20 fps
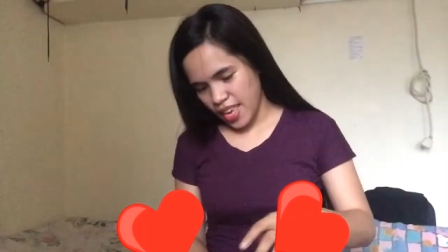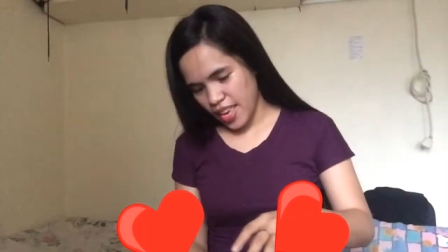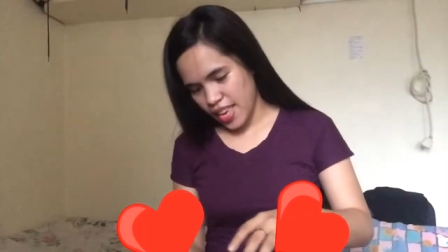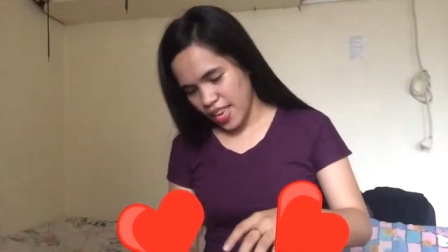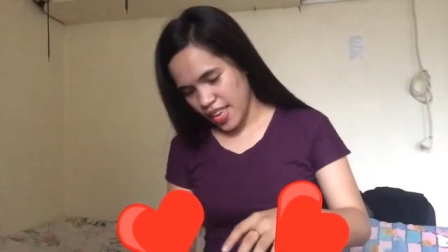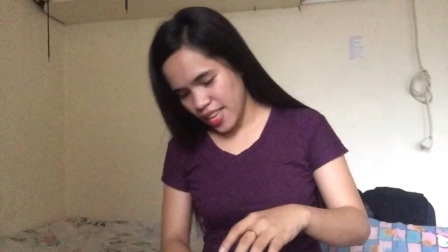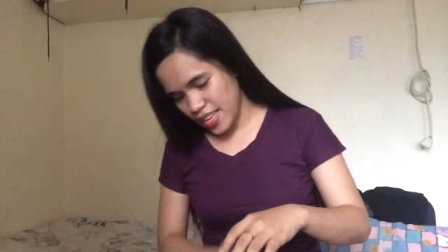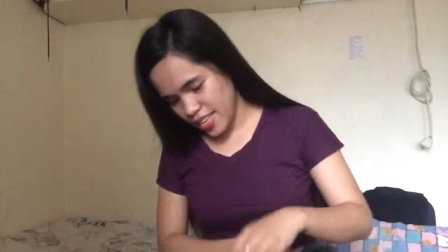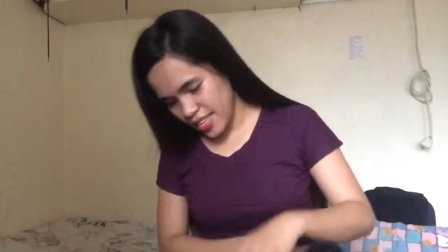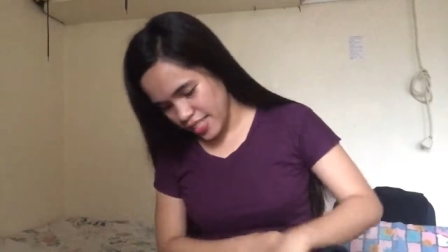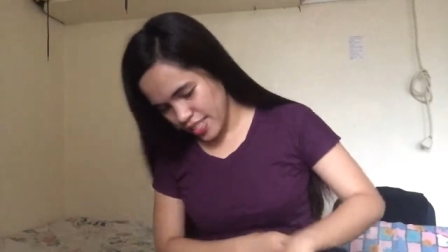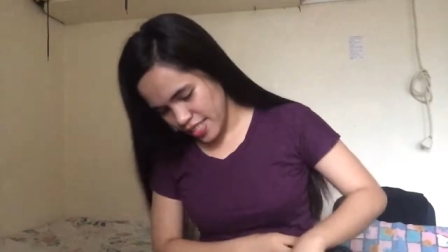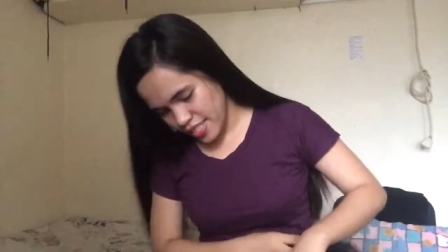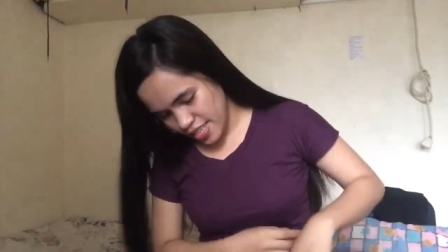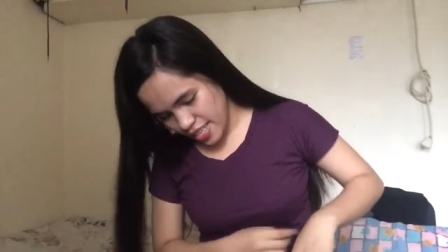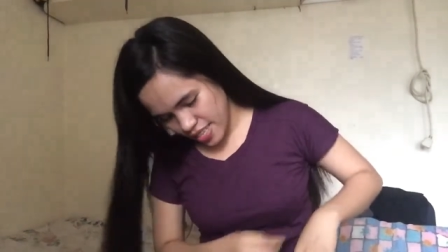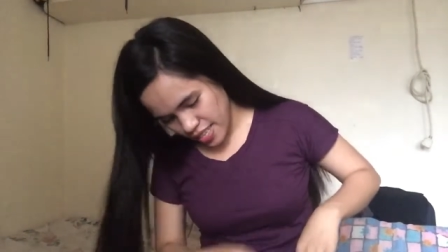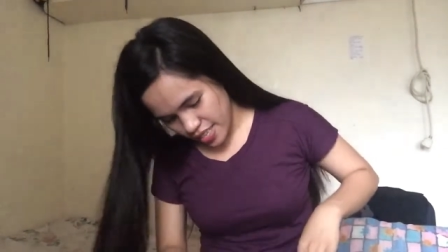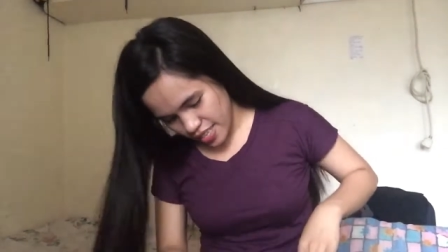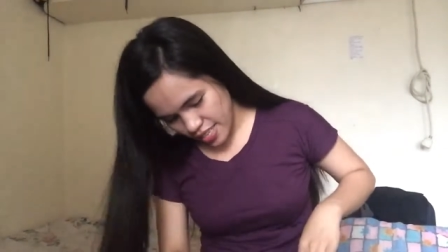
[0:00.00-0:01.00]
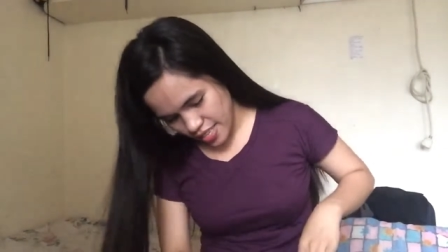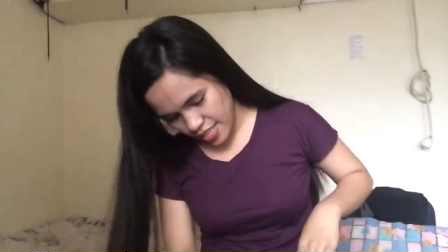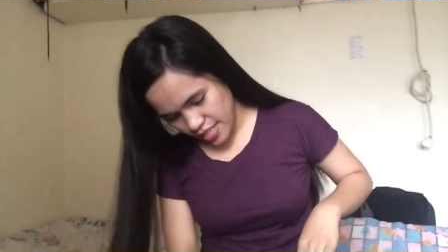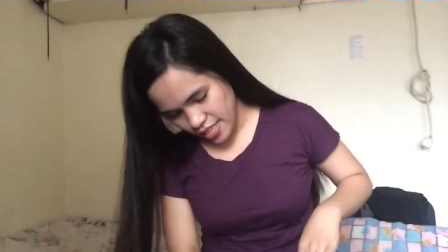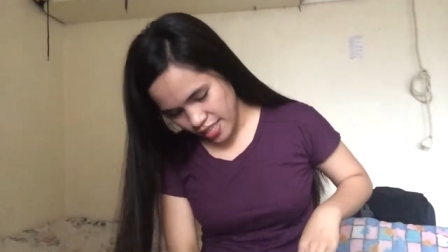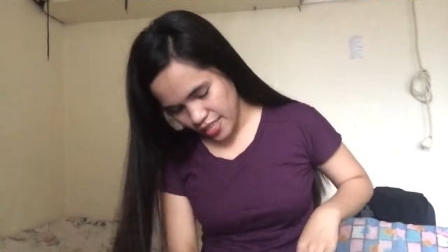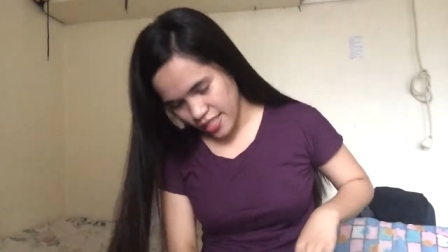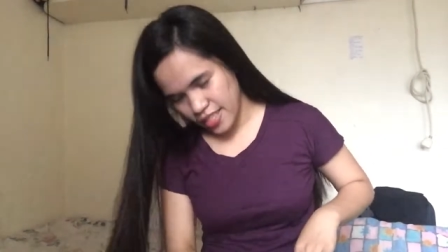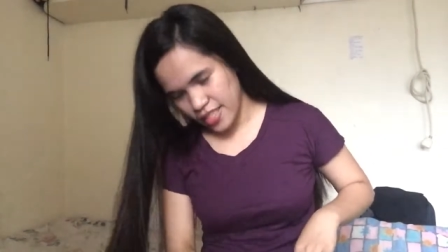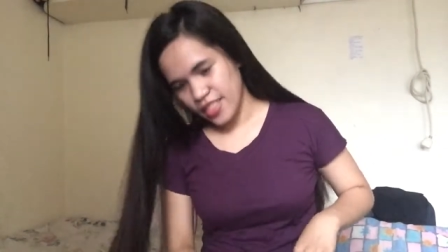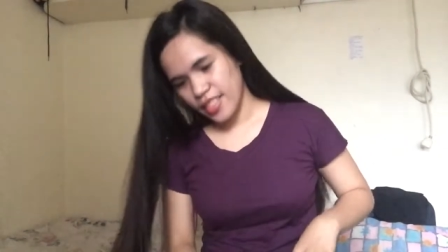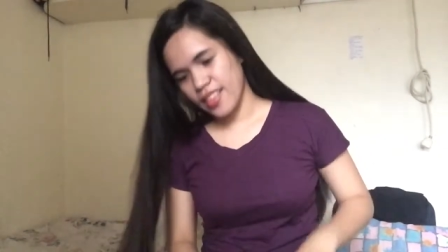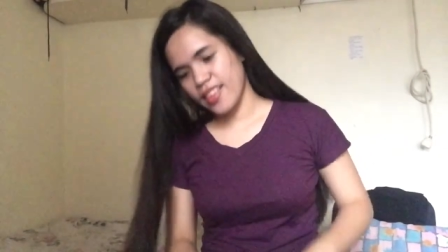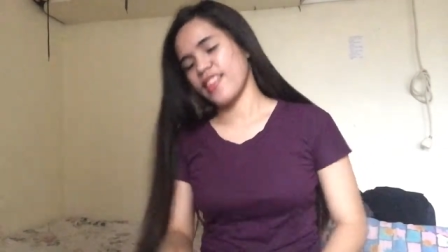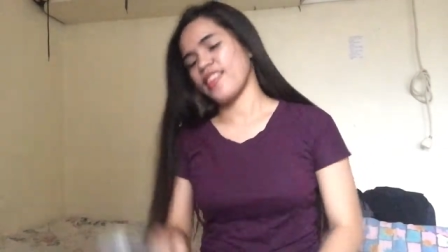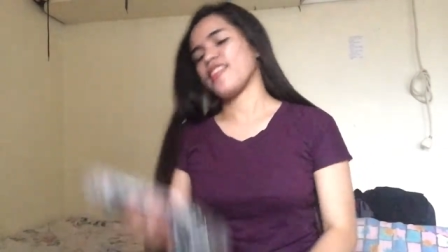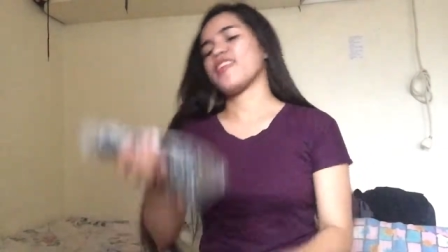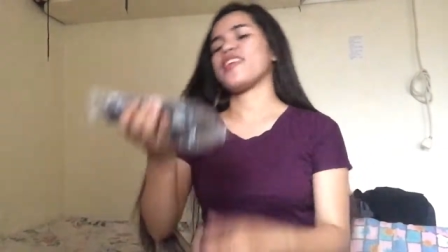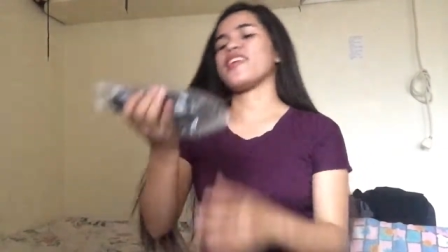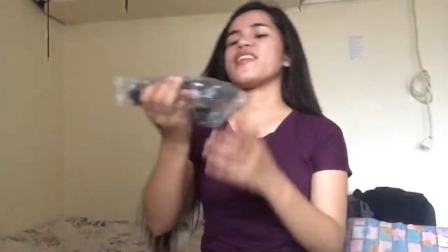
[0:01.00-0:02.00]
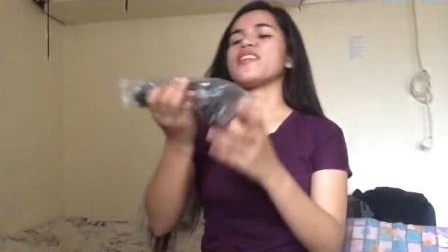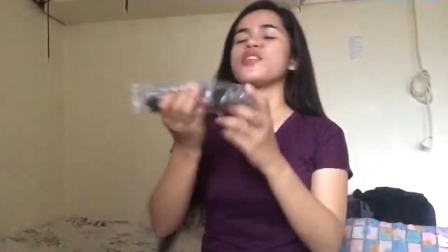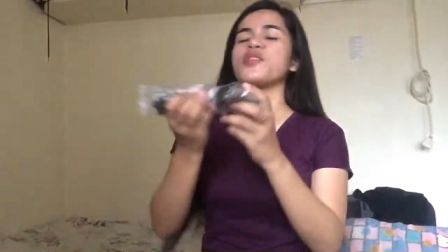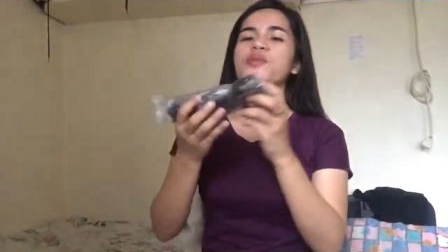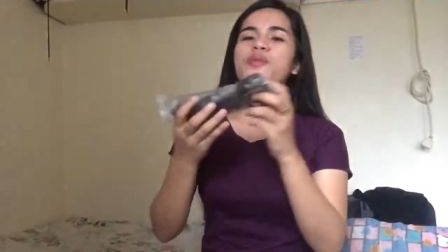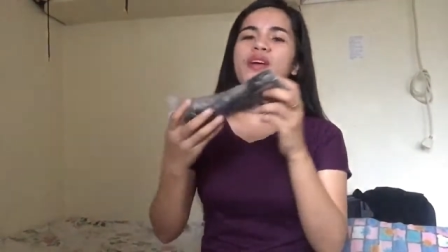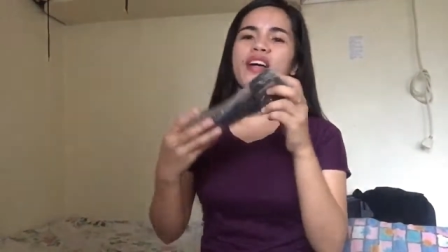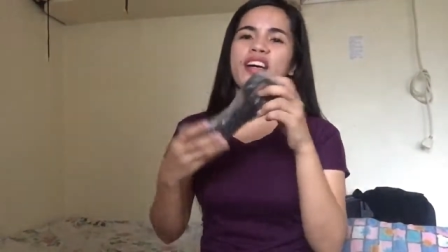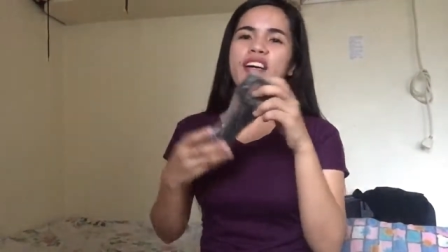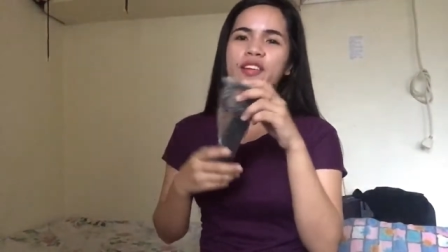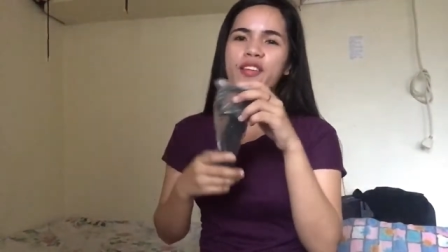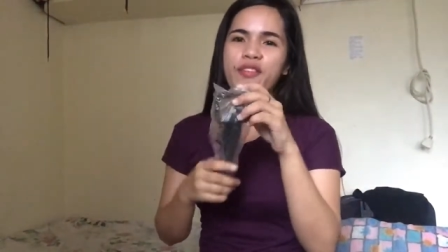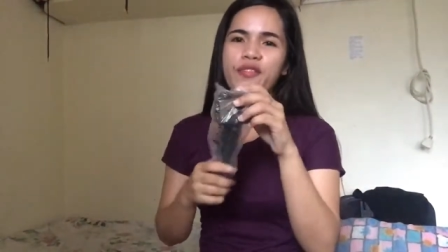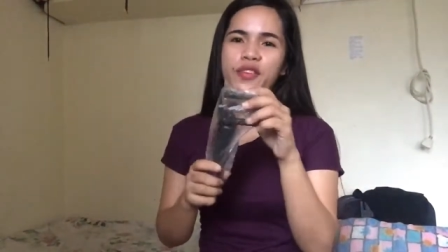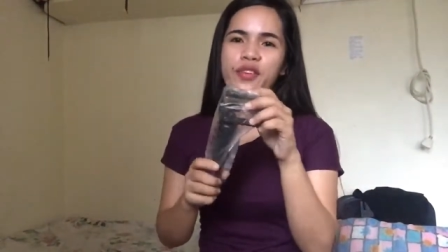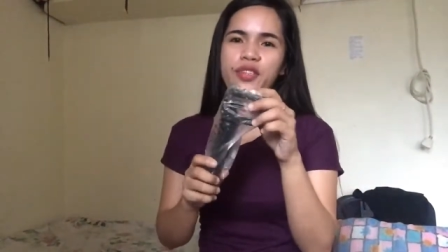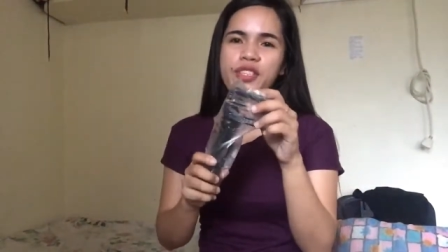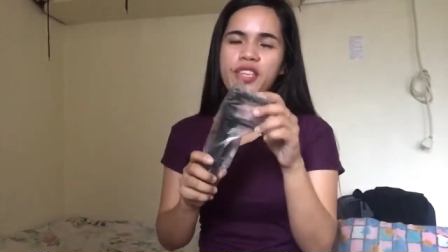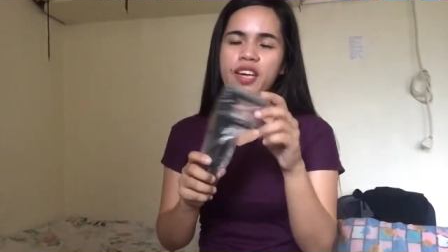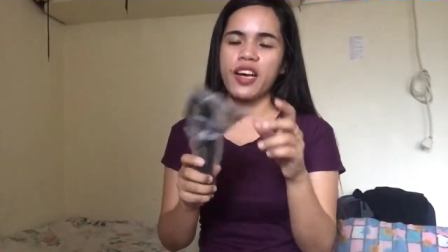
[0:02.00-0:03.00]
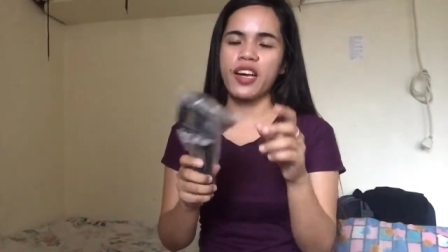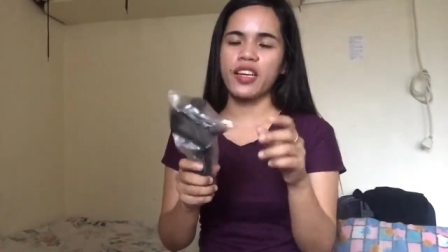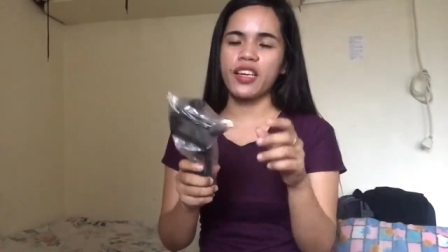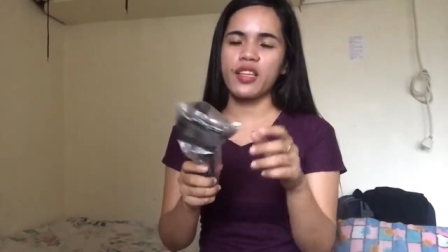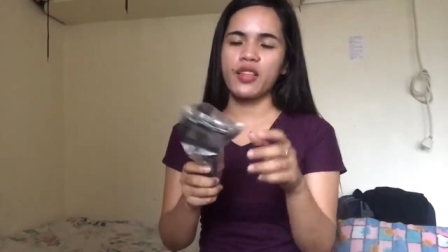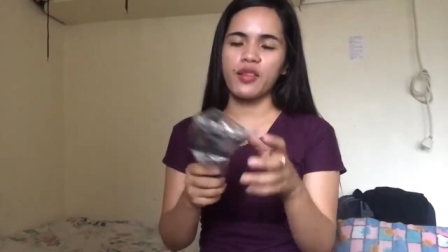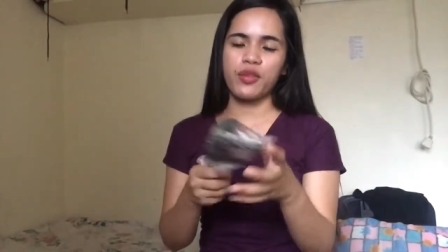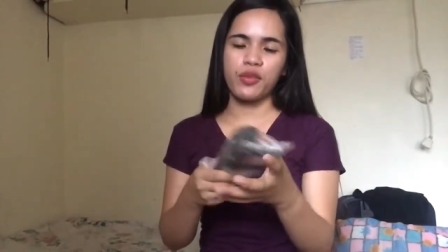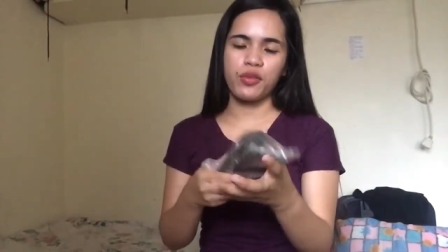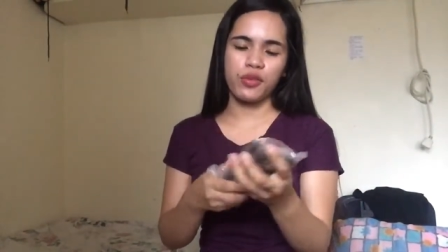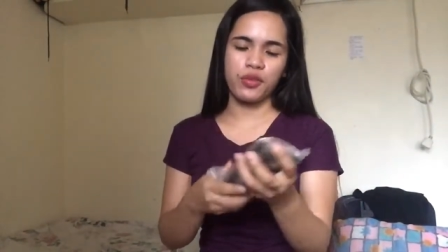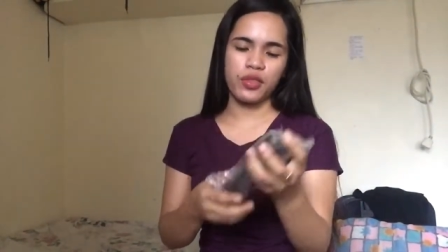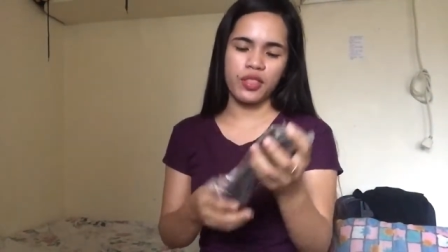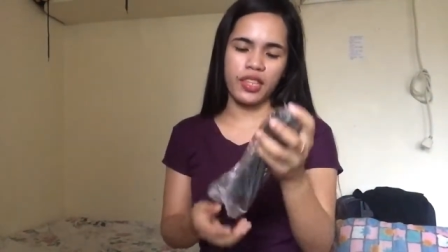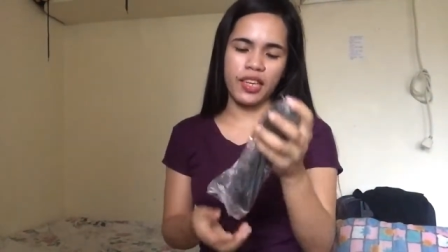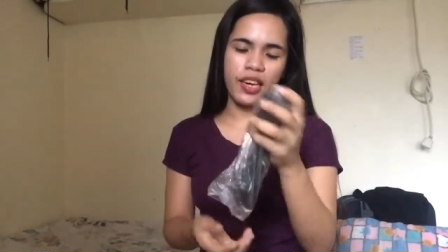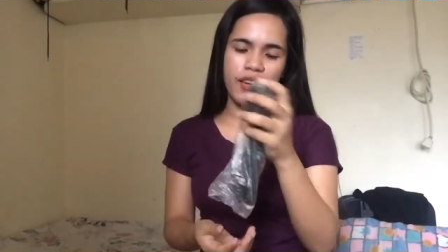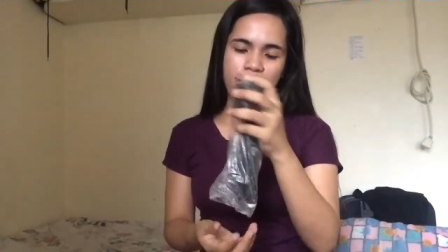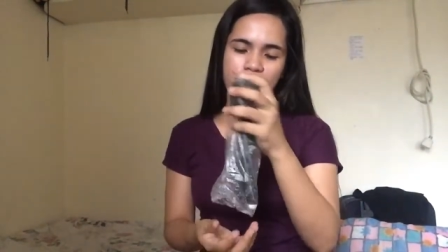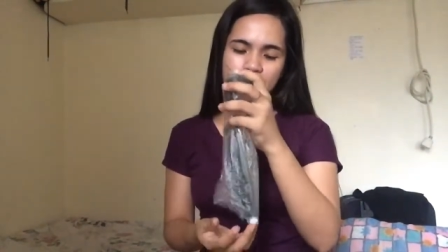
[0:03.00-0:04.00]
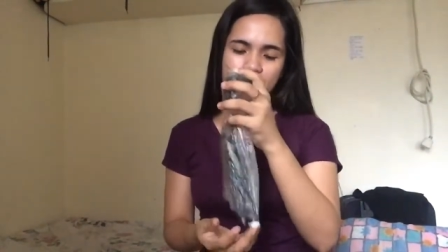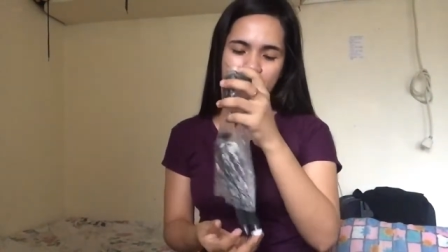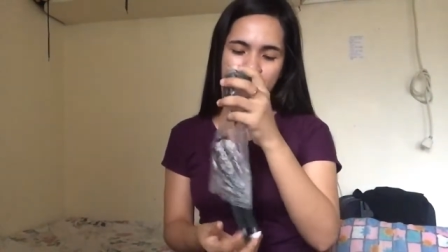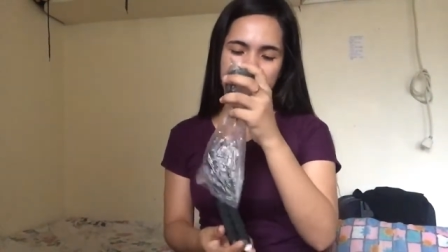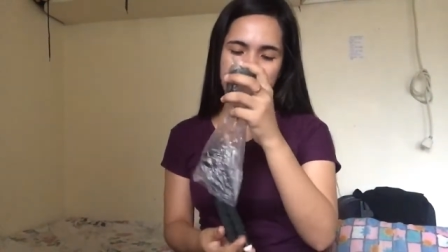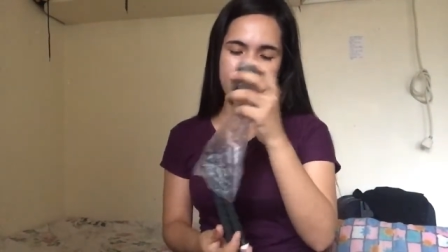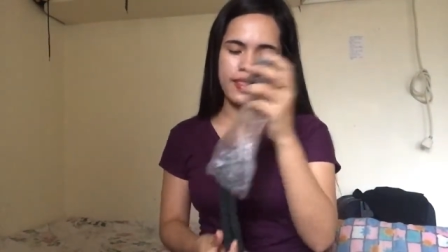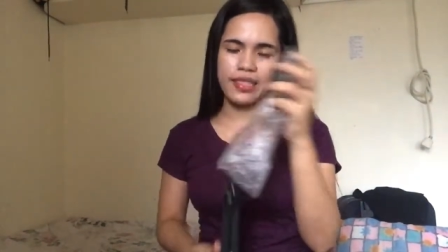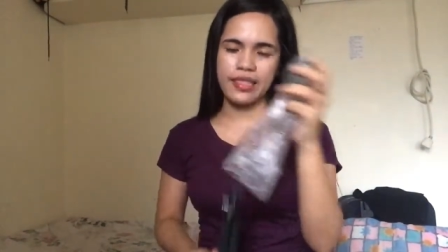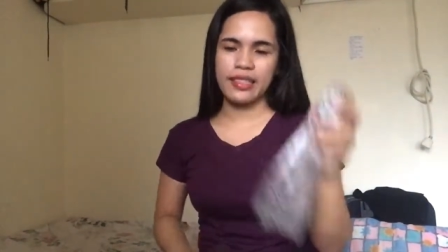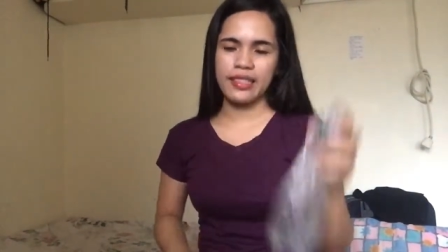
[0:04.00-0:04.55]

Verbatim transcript: And this one, of course, sa akin to, tripod.